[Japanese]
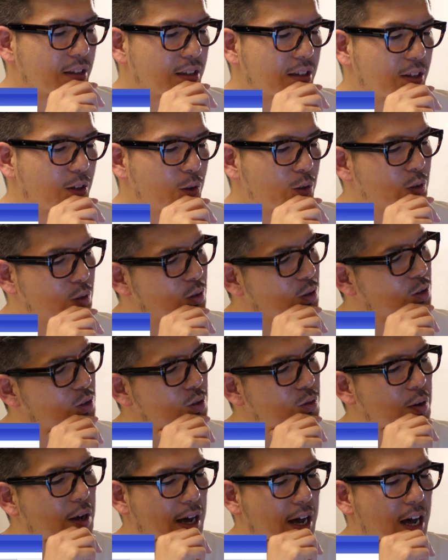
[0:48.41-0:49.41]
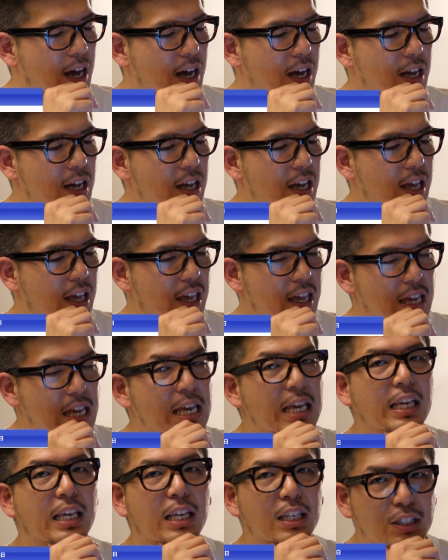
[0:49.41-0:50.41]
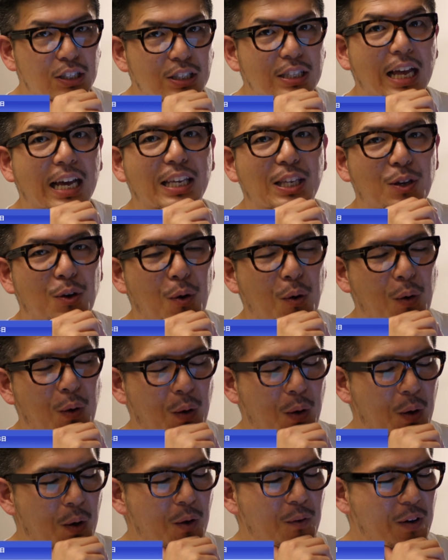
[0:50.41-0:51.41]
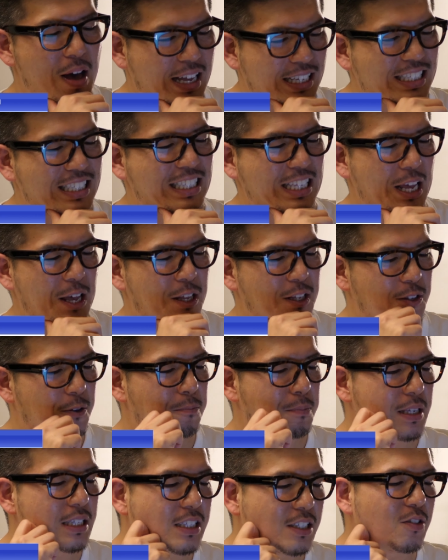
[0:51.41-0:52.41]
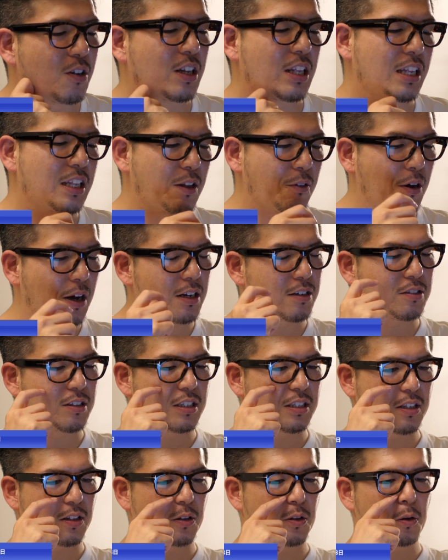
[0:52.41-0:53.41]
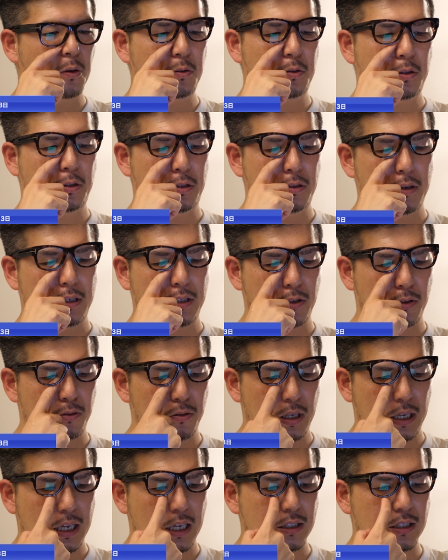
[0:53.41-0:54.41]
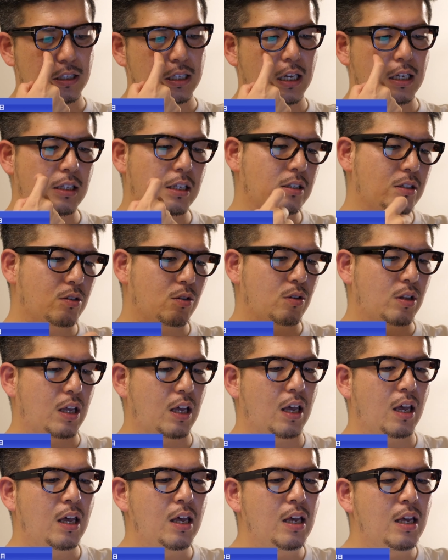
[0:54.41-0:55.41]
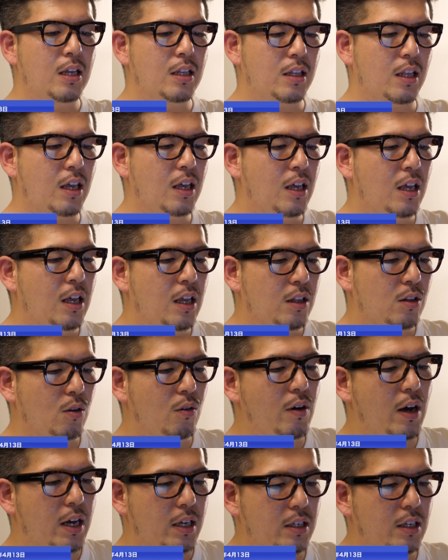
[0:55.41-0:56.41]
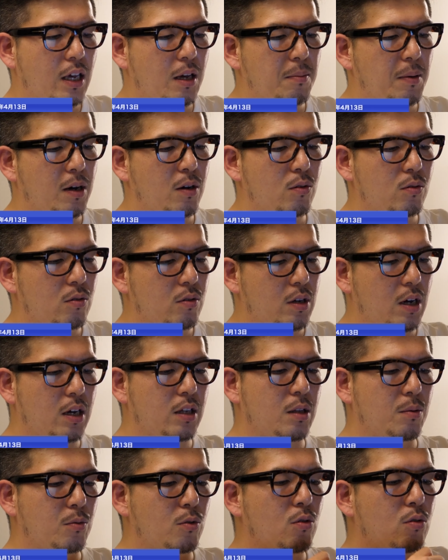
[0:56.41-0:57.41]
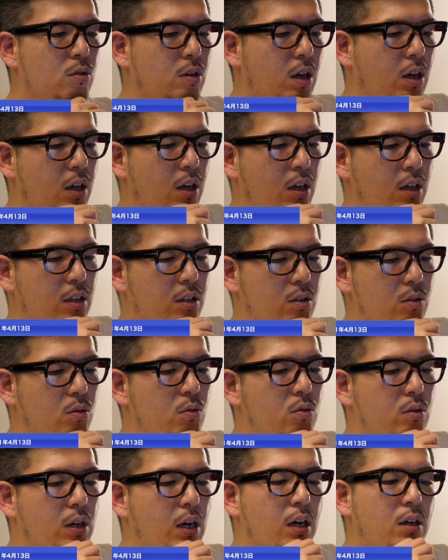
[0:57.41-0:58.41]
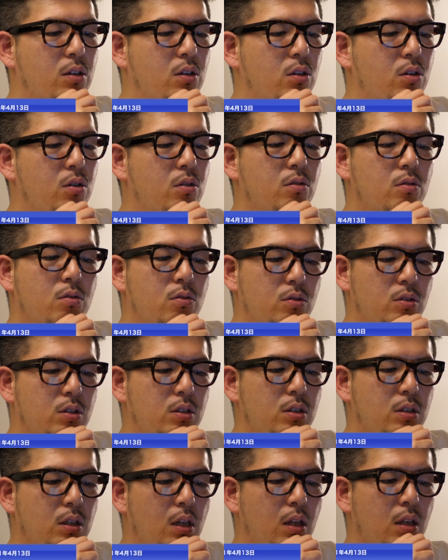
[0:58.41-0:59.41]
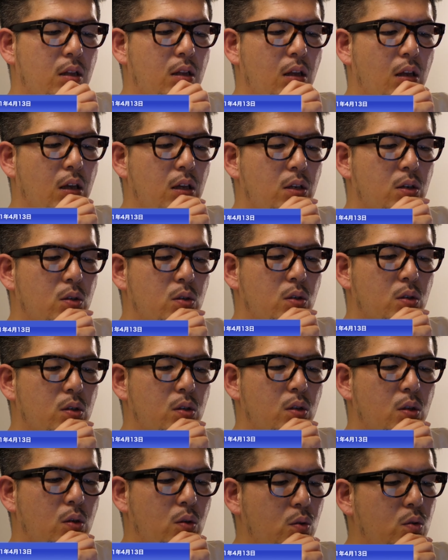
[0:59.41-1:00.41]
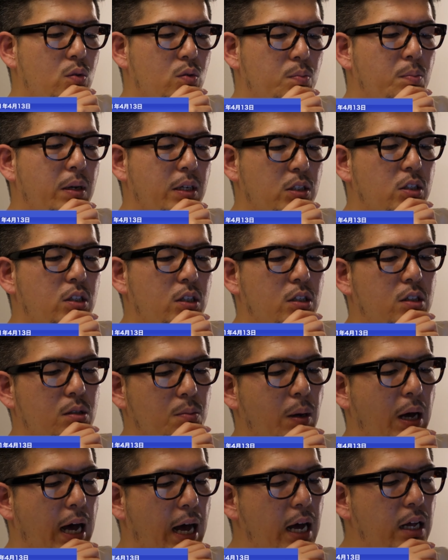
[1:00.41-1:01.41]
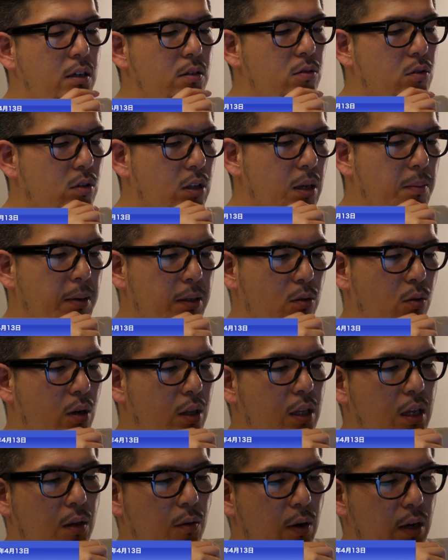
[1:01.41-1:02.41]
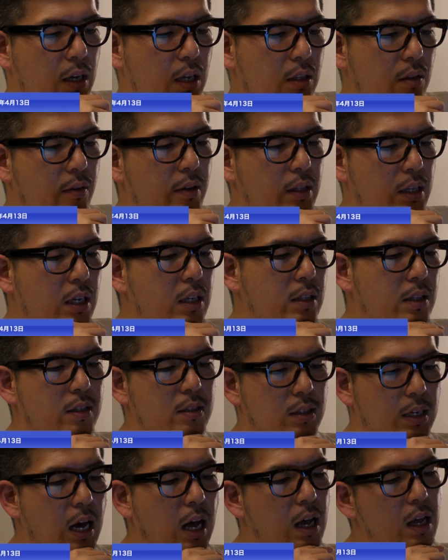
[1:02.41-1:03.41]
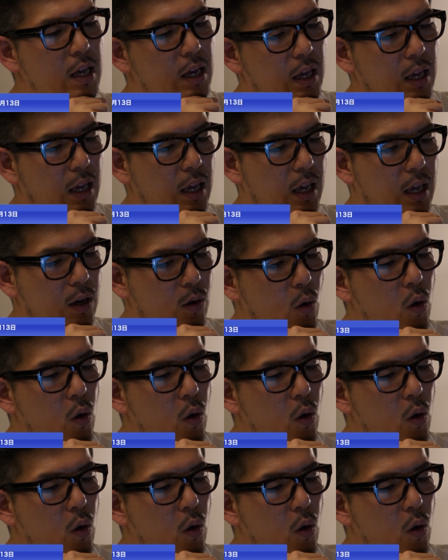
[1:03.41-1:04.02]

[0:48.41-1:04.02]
よっつはえげつないよ。マジで。そう、みっつとかだったらわかるんですけど、よっつはちょっとえげつないですよね。で、とはいえ、まあ、この回でも、えー、いっ等がきゅうくち出ているっていう、まあ、事実もあるので、まあ、取れないわけではないんですが、えー、